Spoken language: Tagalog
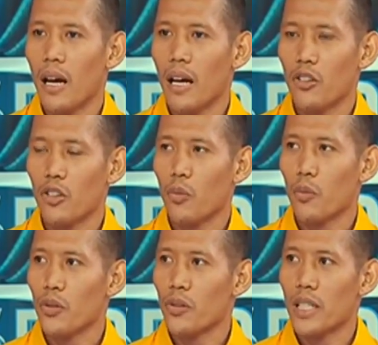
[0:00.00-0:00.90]
anon ko
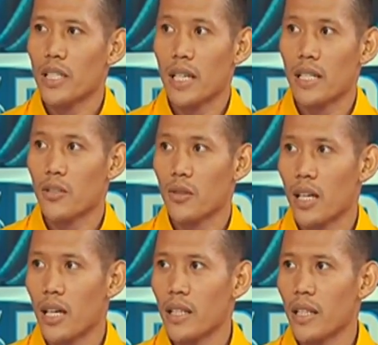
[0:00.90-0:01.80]
po yung distance ko
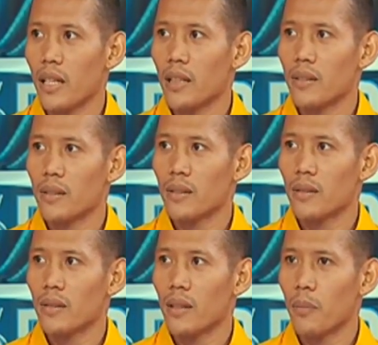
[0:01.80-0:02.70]
sa kanya
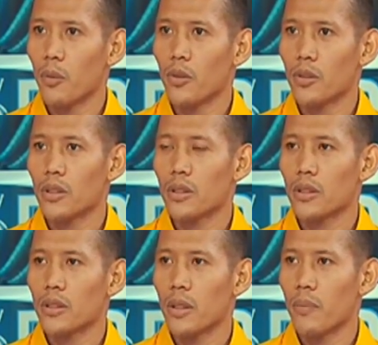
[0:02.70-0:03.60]
tapos,
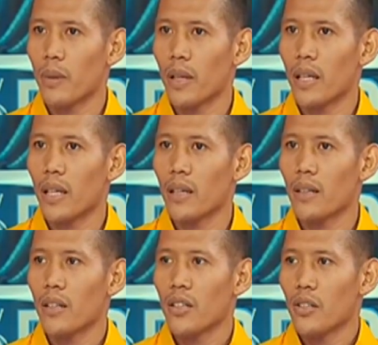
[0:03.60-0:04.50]
siyempre,
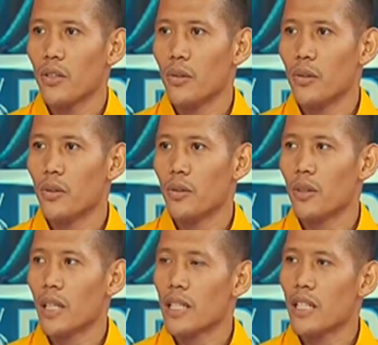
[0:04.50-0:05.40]

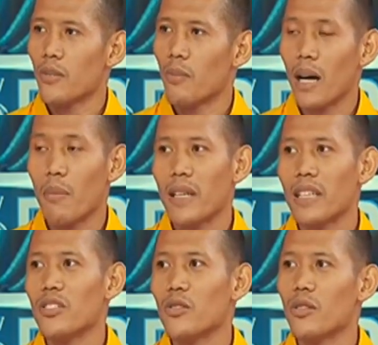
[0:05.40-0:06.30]
yung, kasi
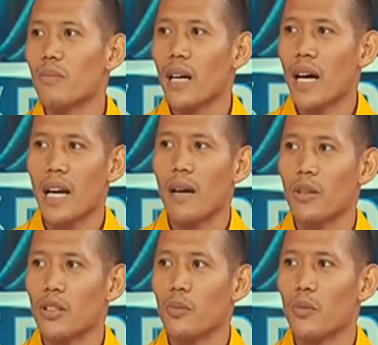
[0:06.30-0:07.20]
makamay din yung
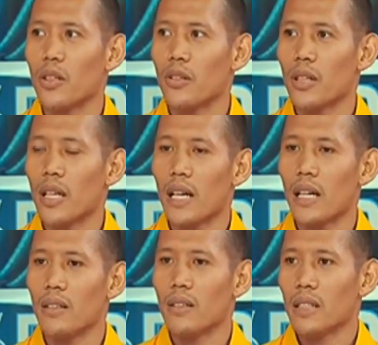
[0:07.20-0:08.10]
makakalaban ko po ngayon.
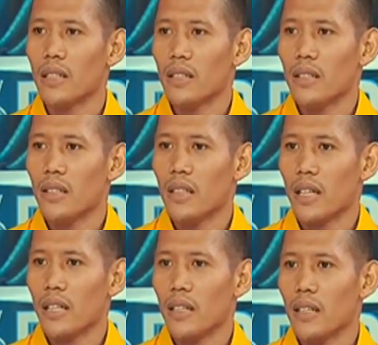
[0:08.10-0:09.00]
Kaya,
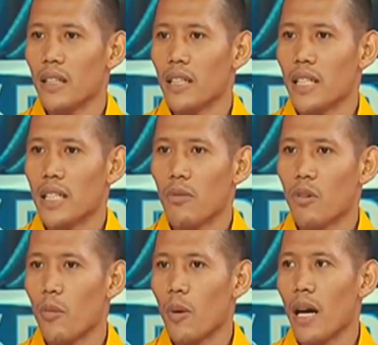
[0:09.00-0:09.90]
yung
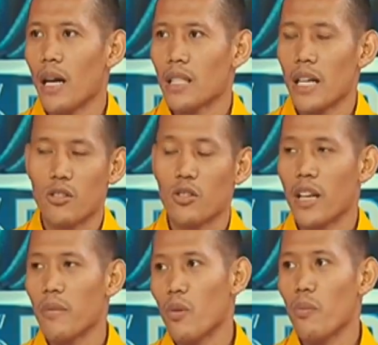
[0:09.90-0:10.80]
iniisip ko pa,
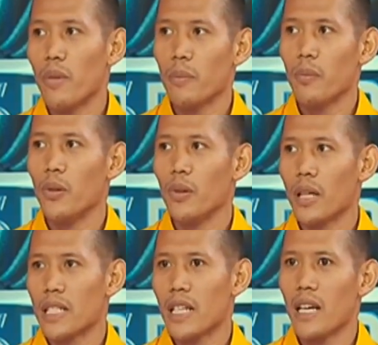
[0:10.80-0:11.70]
side-to-side -side movement po.
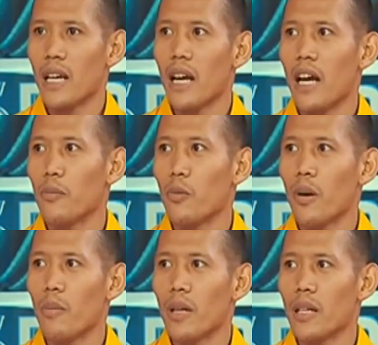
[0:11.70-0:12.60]
Kasi ano
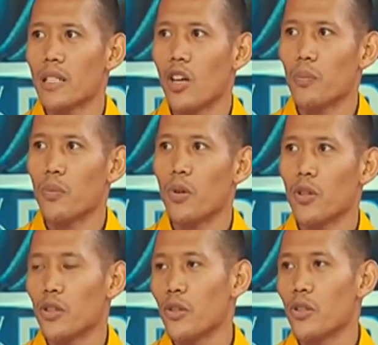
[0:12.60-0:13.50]
po kami, South
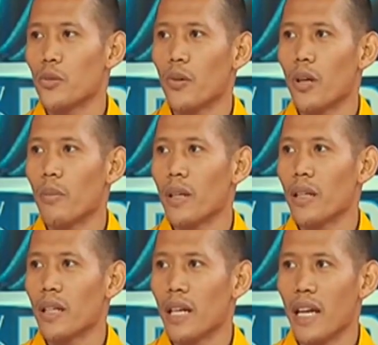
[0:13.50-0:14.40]
po, Orthodox po
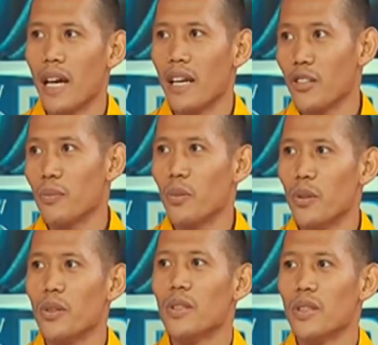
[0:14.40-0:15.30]
kami. Kaya, yun po.